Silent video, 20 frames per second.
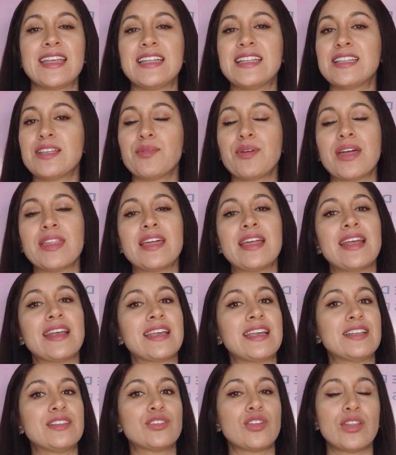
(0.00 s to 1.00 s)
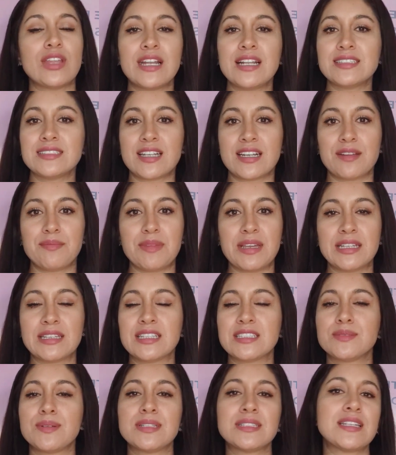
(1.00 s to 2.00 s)
Y te voy a dar aquí todas las
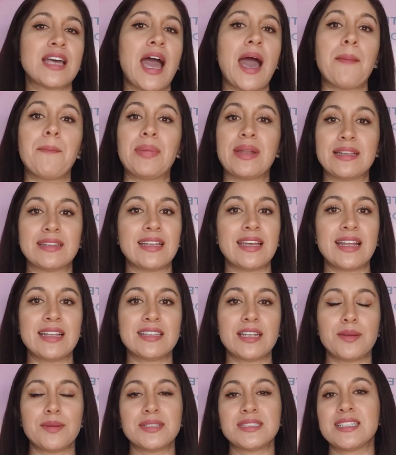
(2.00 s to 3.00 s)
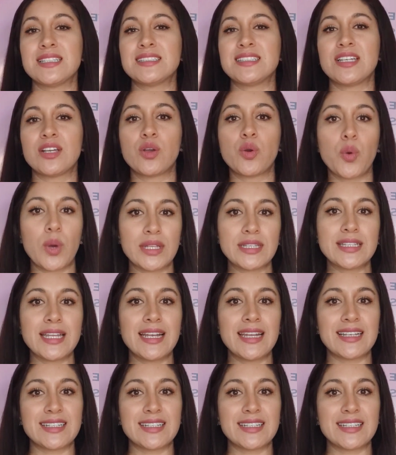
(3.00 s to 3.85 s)
herramientas. Vas a aprender a través de 50